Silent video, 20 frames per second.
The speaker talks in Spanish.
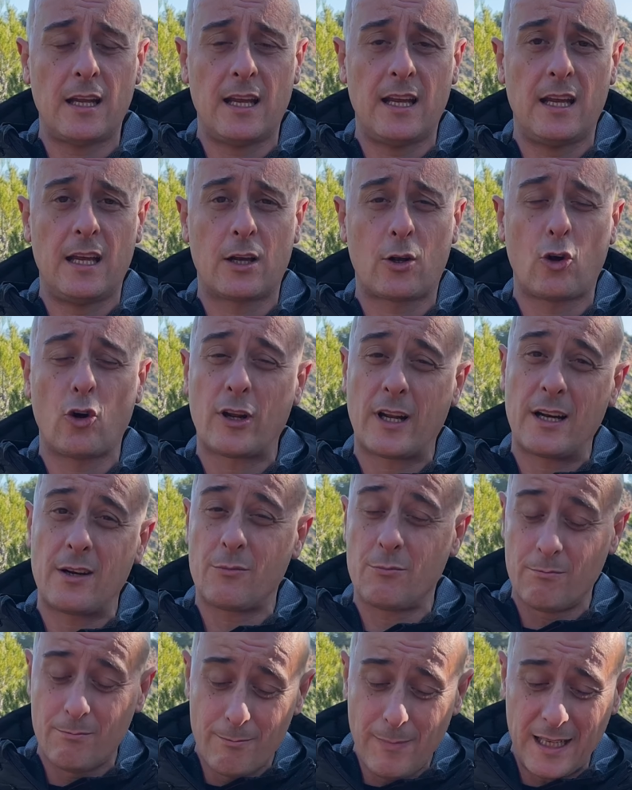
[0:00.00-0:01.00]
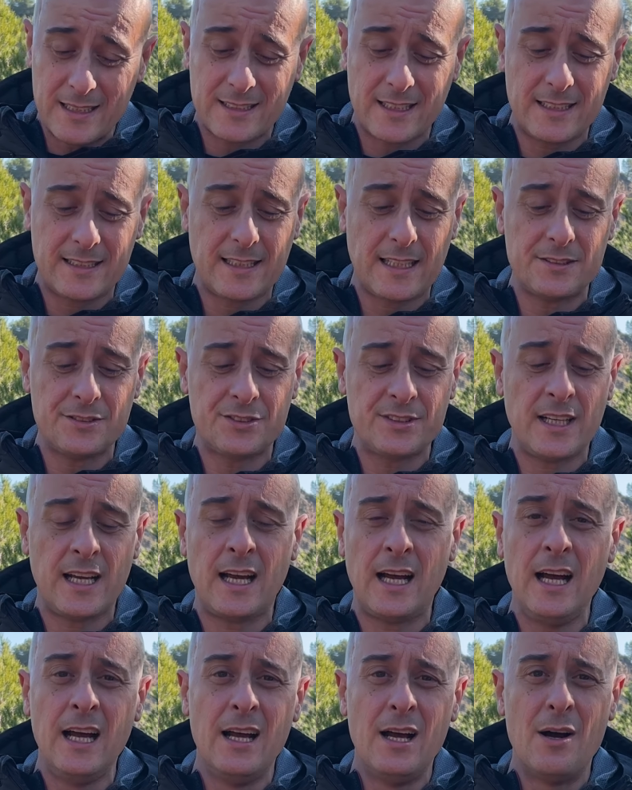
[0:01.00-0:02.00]
eh, correr más distancia,
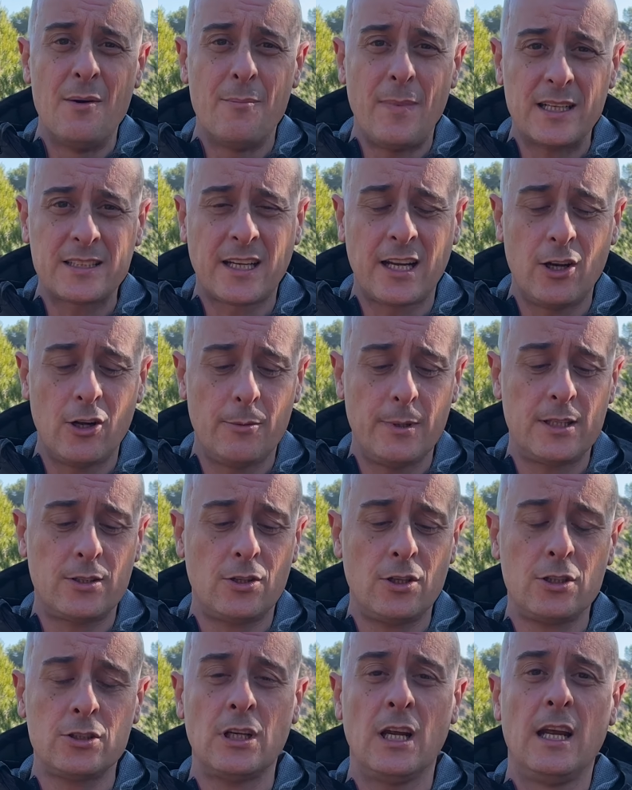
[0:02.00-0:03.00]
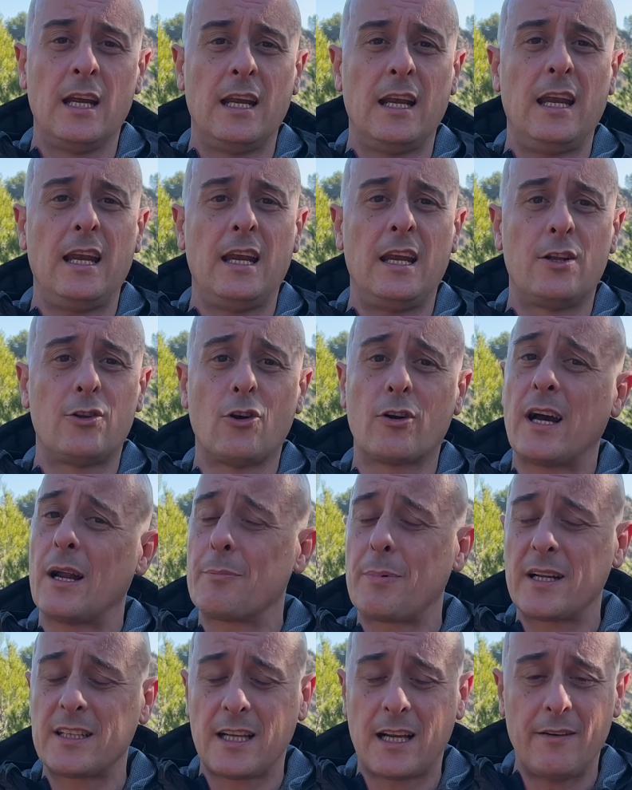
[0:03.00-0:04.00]
más kilómetros y tocar
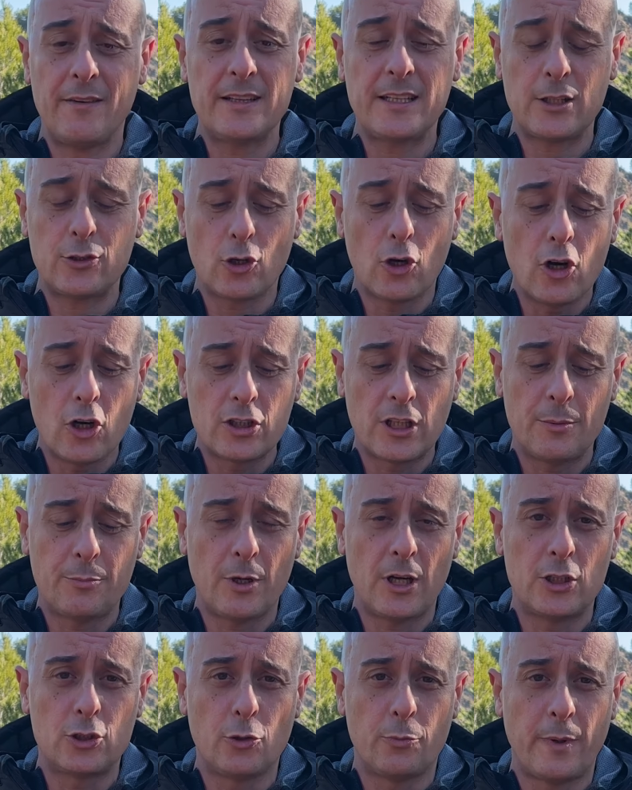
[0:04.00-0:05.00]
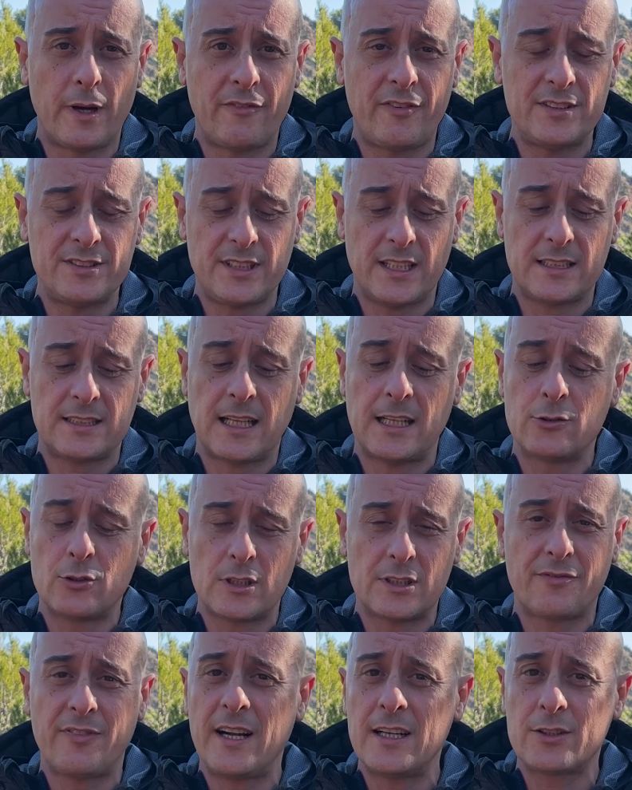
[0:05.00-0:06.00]
prácticamente todo tipo de superficies, tanto
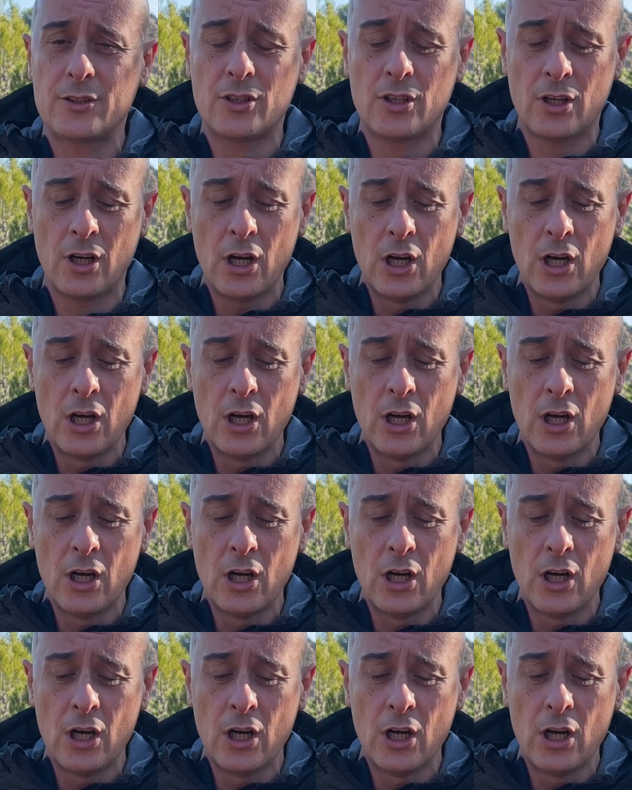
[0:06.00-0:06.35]
asfalto